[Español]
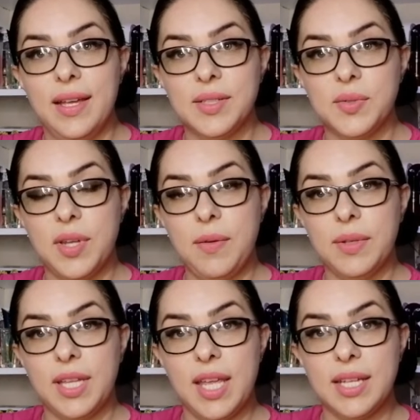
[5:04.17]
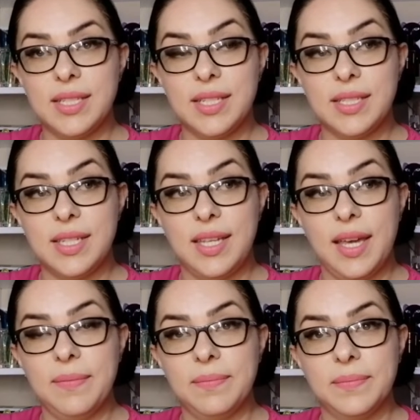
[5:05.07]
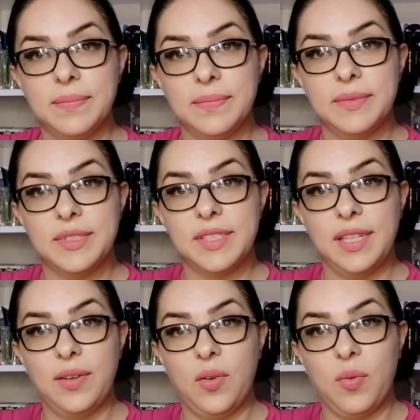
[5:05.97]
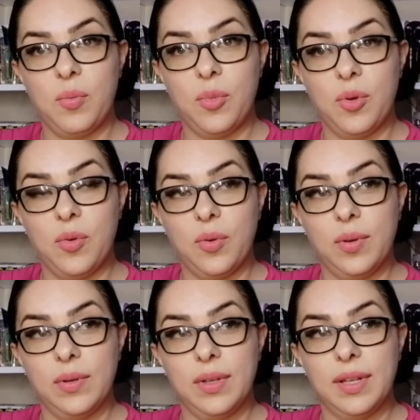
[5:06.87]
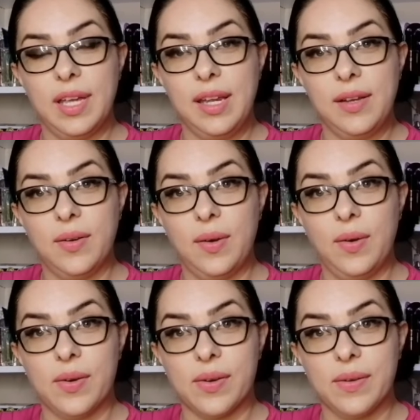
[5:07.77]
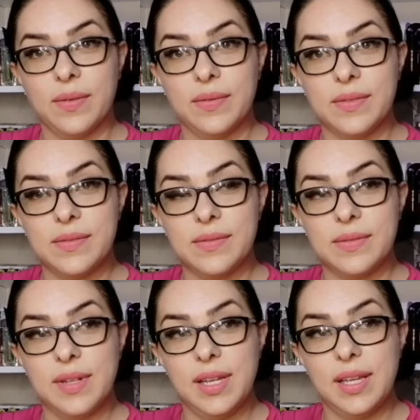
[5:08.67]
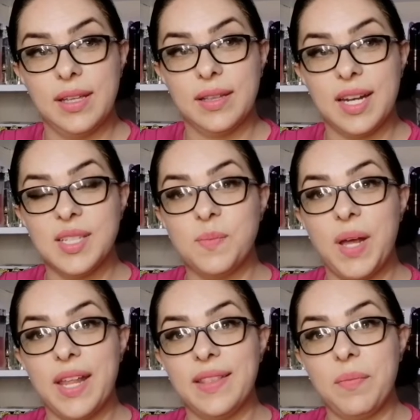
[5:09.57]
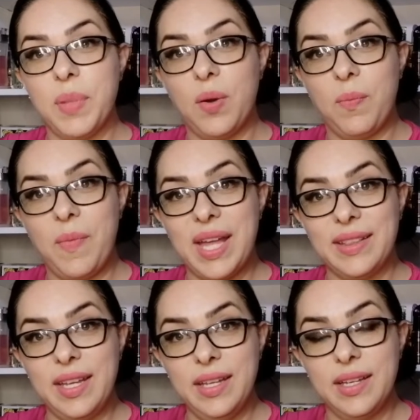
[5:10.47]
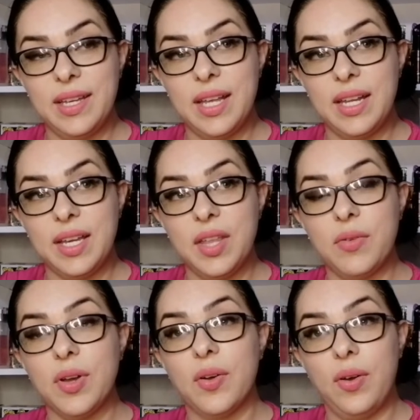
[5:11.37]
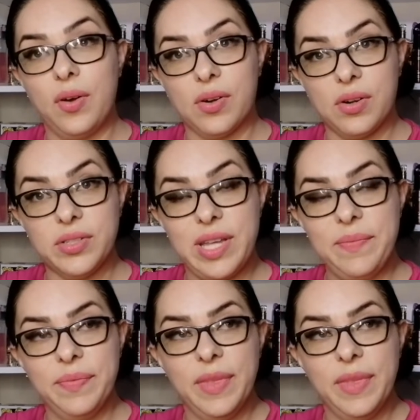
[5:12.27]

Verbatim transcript: Es una botella sencilla, ¿sí? Como en color eh, transparente pero mate y el líquido en color rosa.